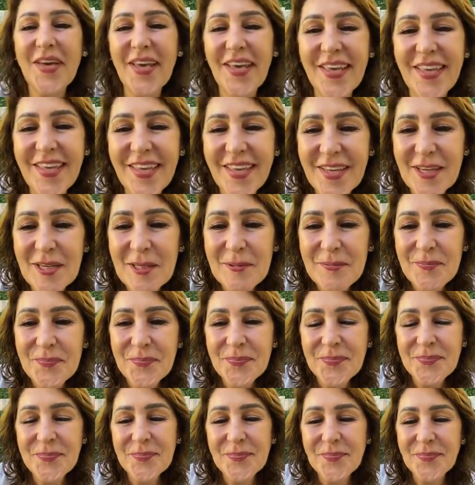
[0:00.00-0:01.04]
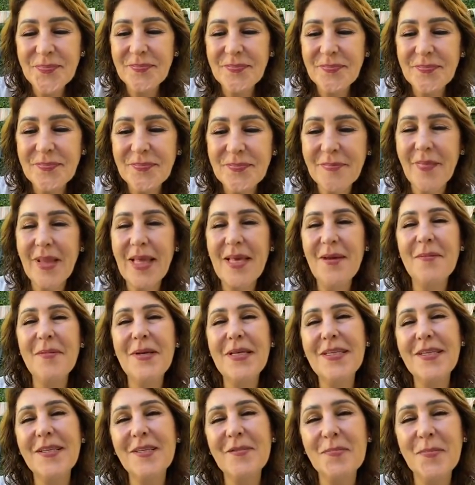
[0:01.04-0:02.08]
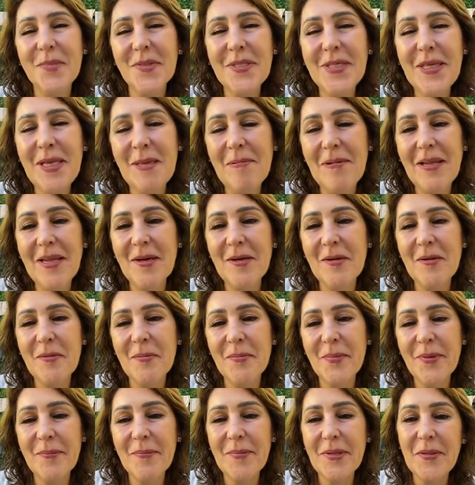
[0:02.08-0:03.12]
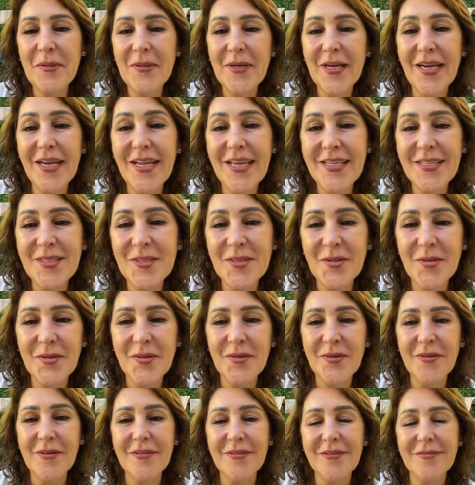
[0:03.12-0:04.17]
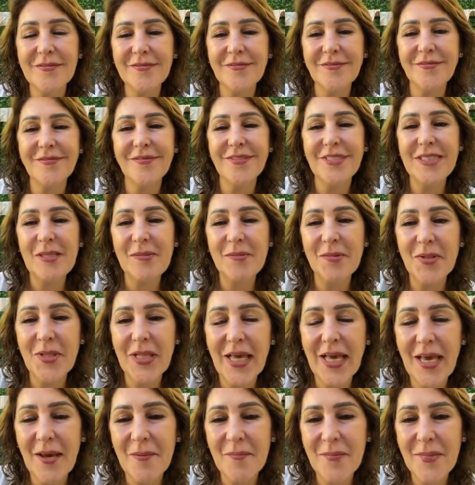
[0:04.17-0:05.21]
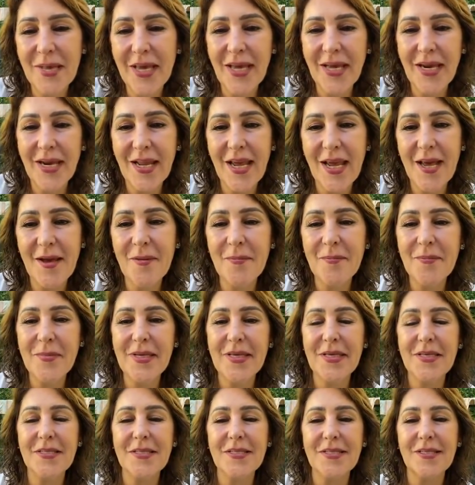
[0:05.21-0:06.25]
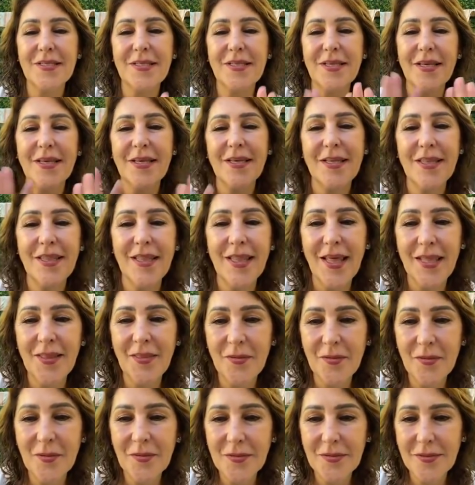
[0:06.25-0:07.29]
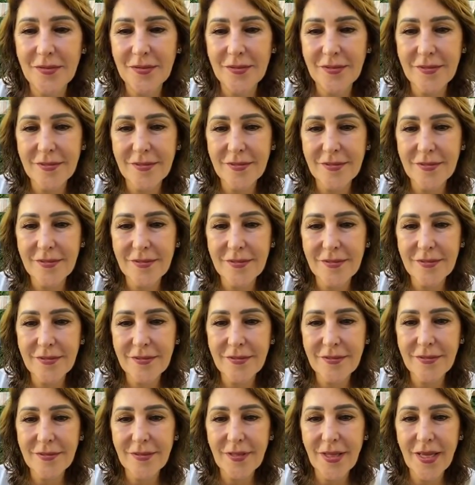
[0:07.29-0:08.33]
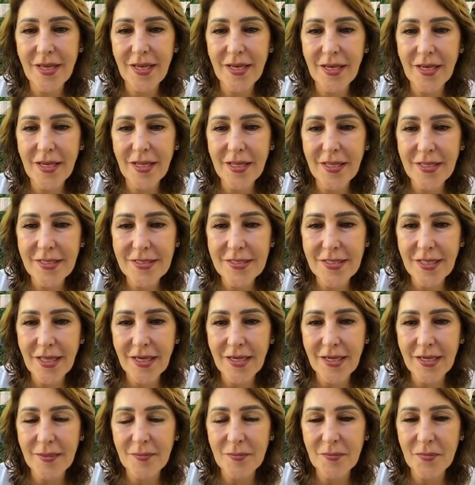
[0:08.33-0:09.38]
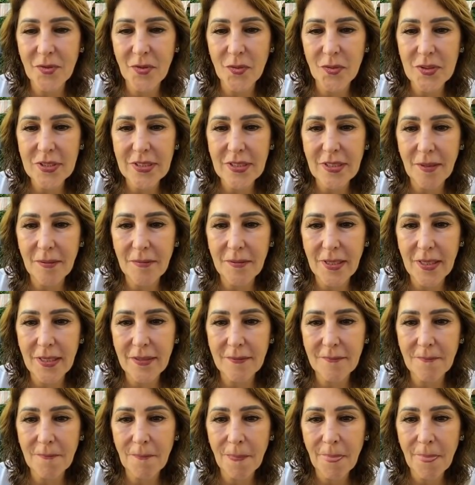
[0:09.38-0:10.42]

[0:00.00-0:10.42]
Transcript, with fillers: ok, ¿qué más es posible? ¿Cómo puedo mejorar esto? Debo de cambiar a mis datos. En Instagram no está bien.